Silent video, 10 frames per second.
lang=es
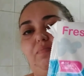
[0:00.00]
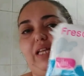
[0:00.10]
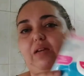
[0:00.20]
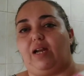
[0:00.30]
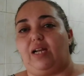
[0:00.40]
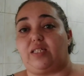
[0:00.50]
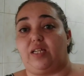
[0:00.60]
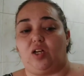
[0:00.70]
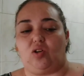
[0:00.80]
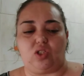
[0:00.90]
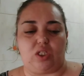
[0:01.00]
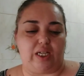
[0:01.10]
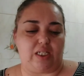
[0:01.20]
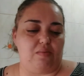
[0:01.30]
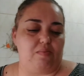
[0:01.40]
para llevarlas en el coche
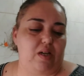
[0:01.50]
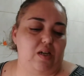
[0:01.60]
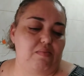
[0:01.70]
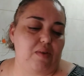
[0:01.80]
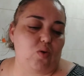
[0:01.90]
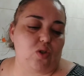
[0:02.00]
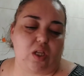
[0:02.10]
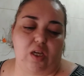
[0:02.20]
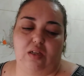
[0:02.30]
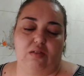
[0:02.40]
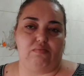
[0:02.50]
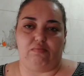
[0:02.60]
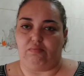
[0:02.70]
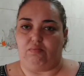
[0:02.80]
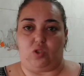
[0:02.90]
que siempre me gusta y
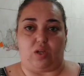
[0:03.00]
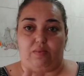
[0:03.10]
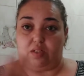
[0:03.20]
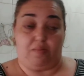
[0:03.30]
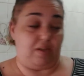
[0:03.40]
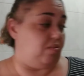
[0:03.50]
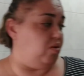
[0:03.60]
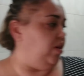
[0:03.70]
siempre se me